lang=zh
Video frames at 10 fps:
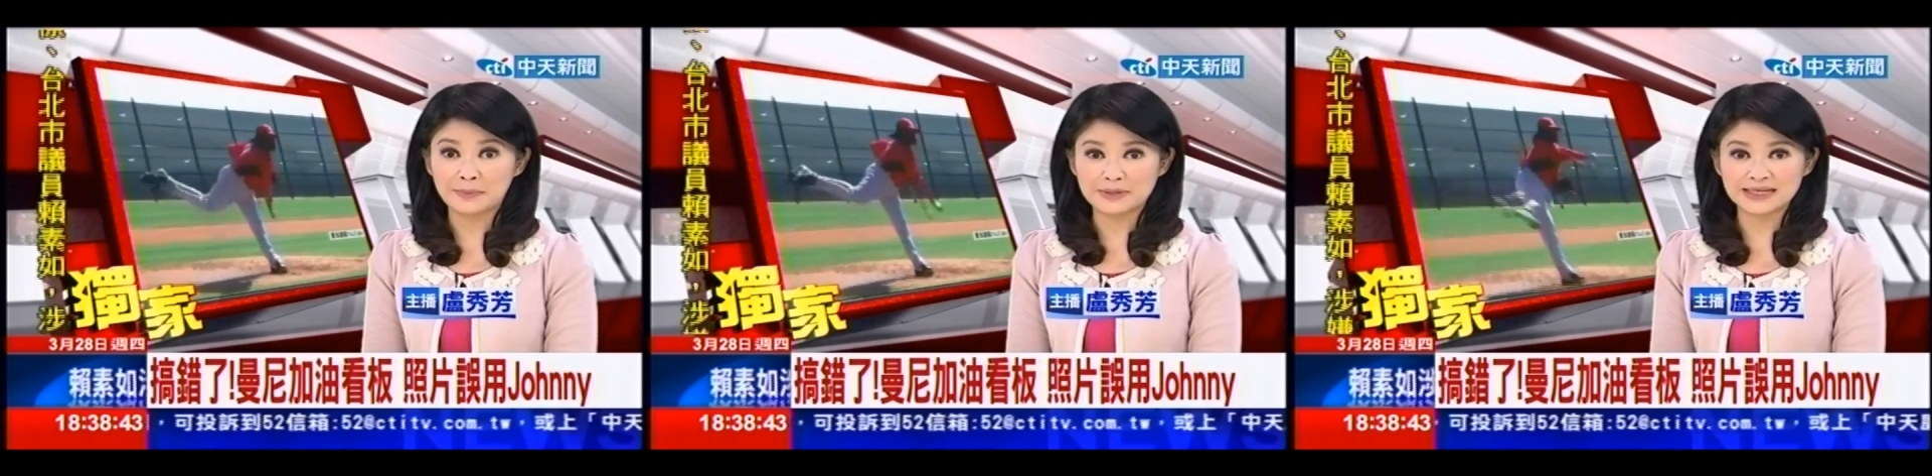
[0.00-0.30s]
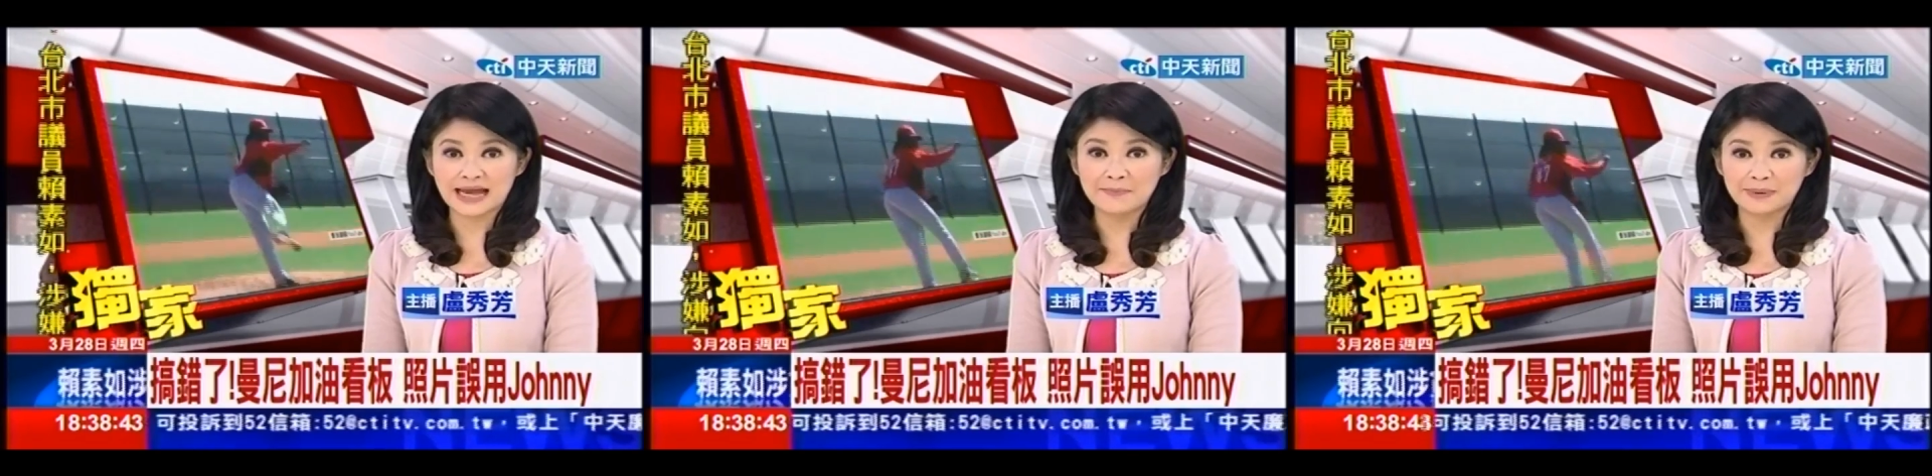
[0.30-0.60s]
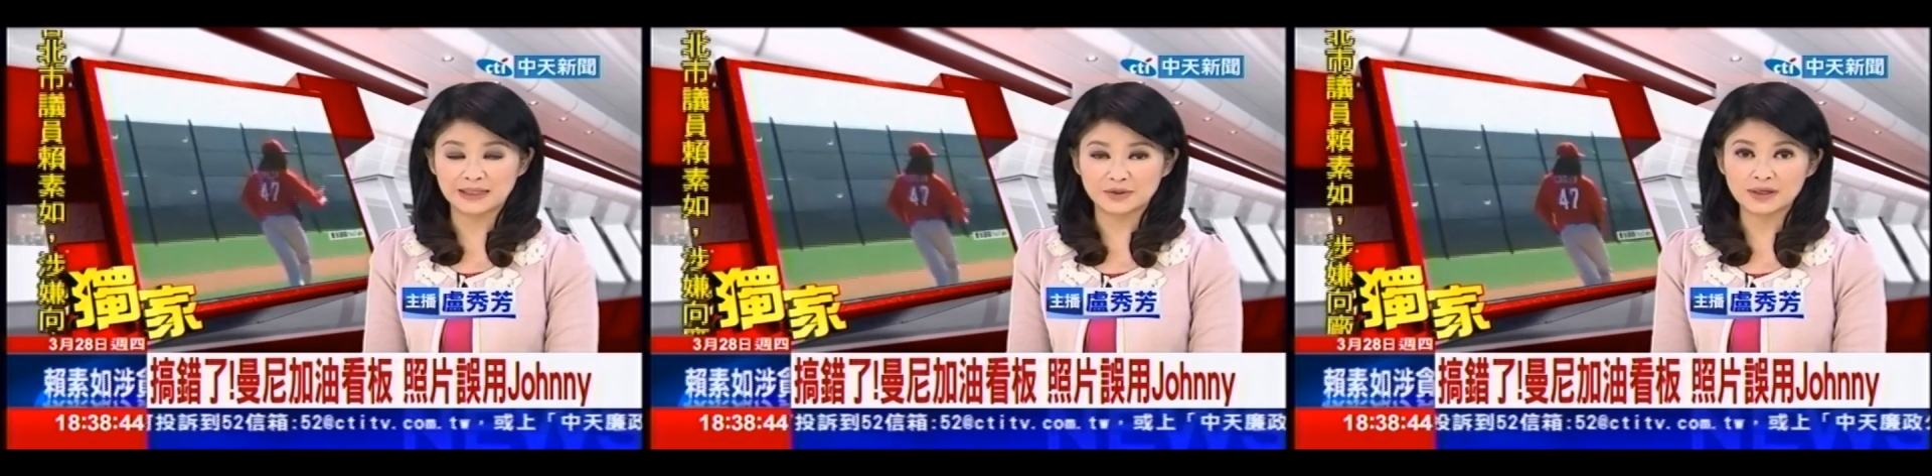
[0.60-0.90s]
本不是他
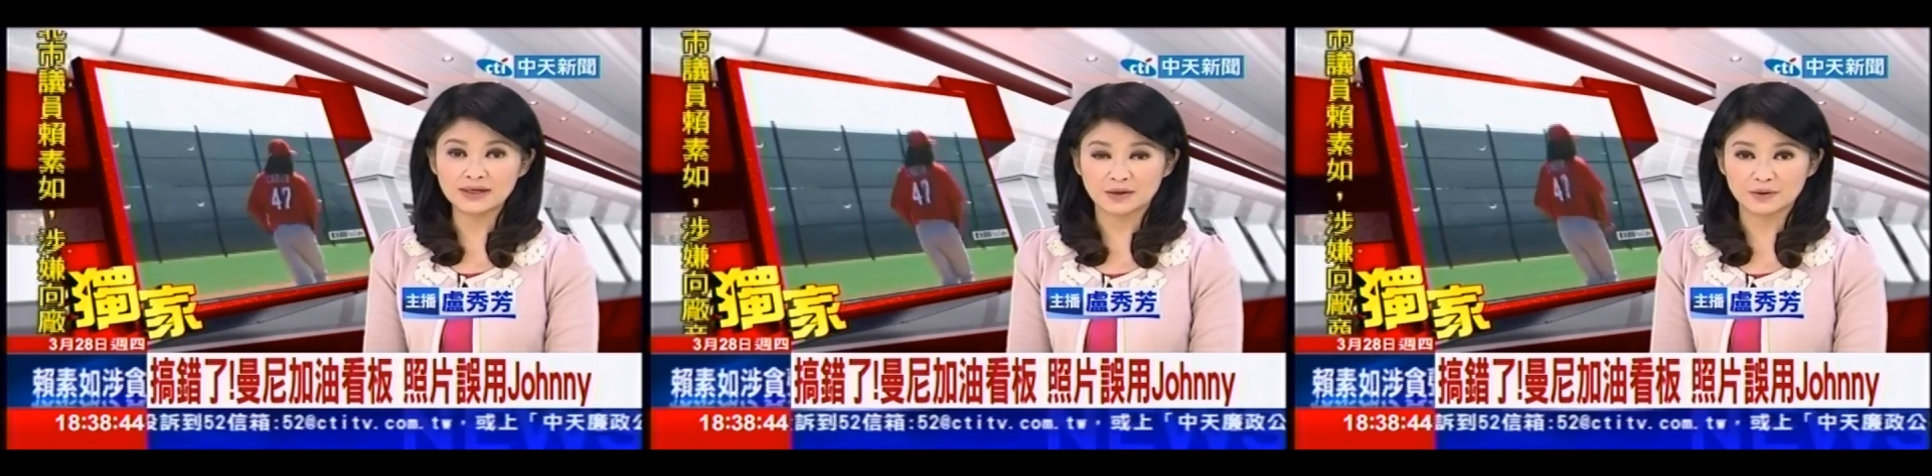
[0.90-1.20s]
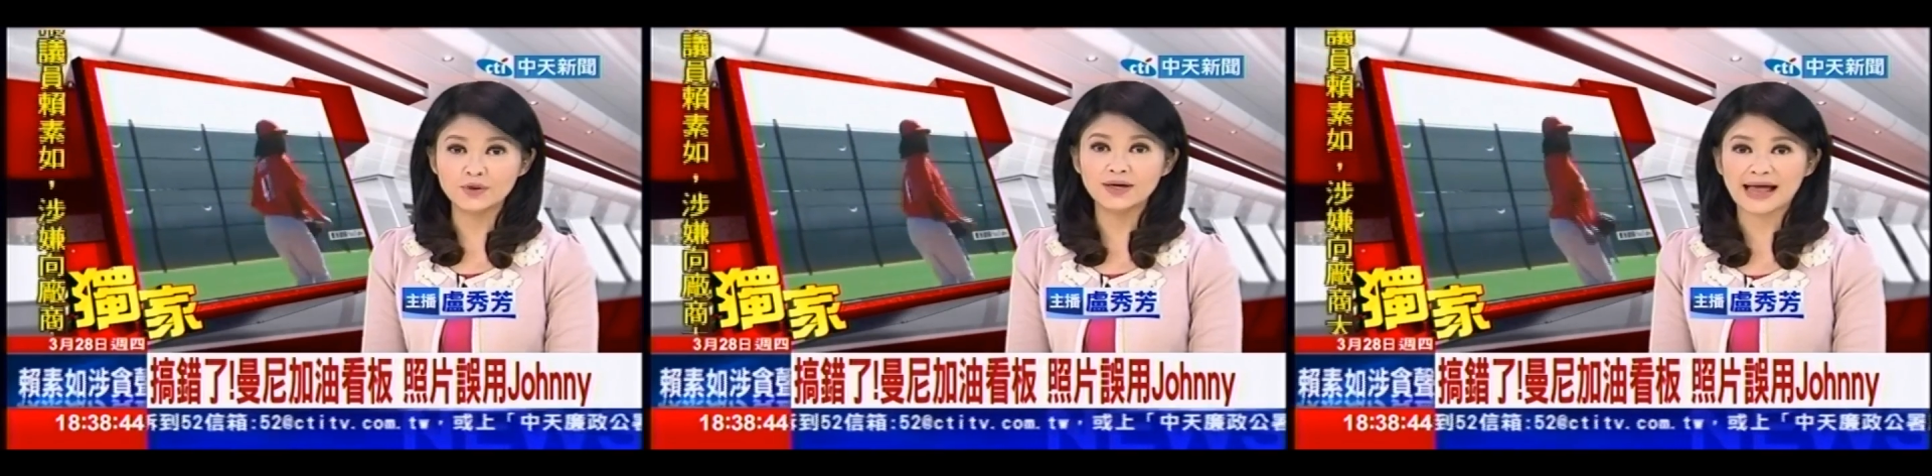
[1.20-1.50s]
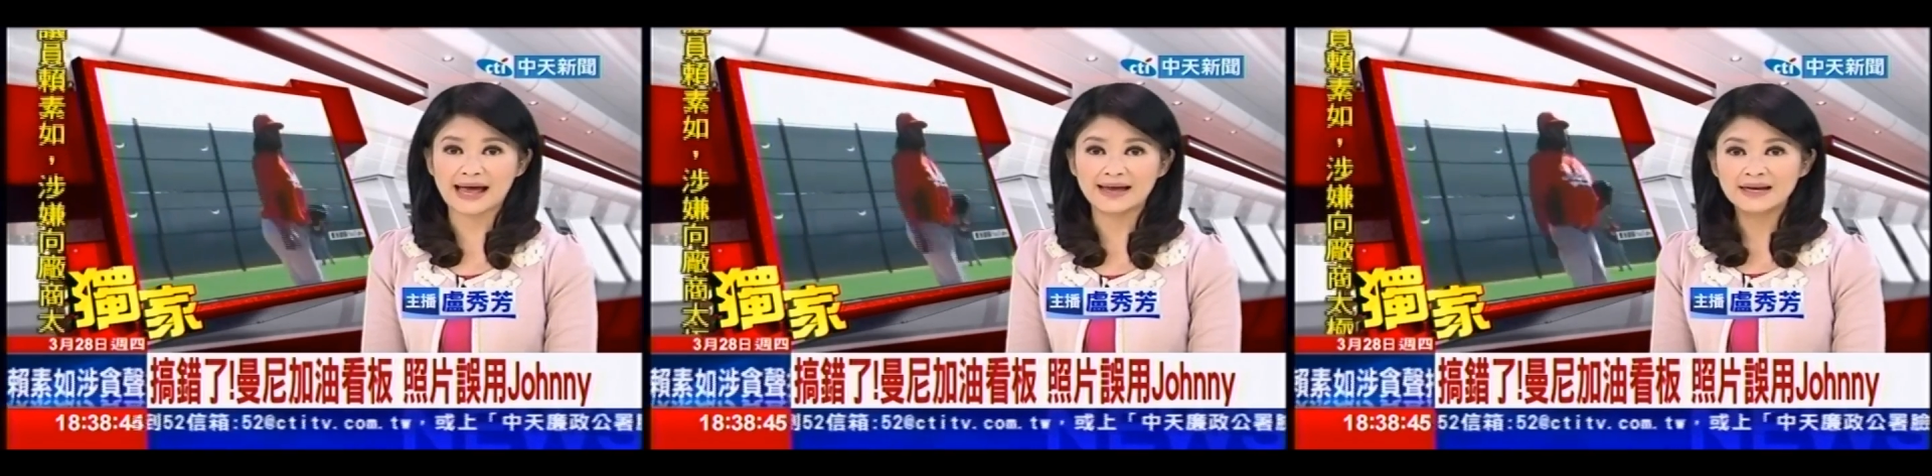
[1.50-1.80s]
本尊，搞错
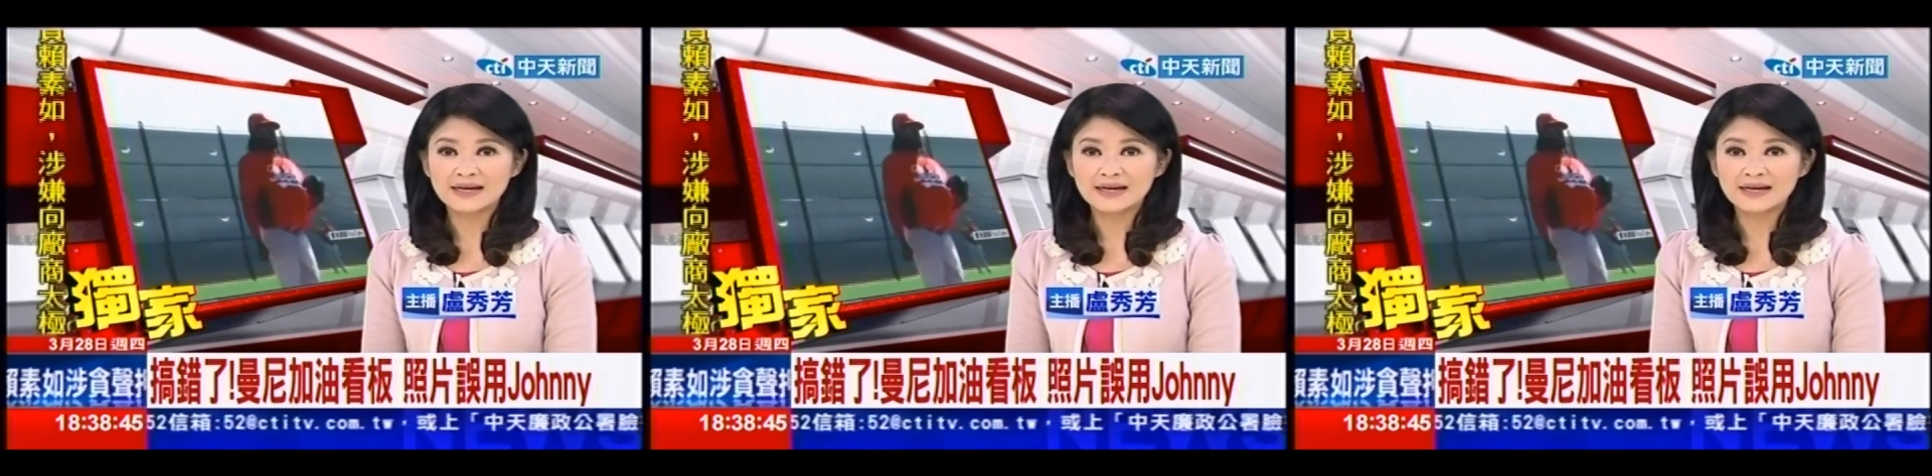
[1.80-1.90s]
了。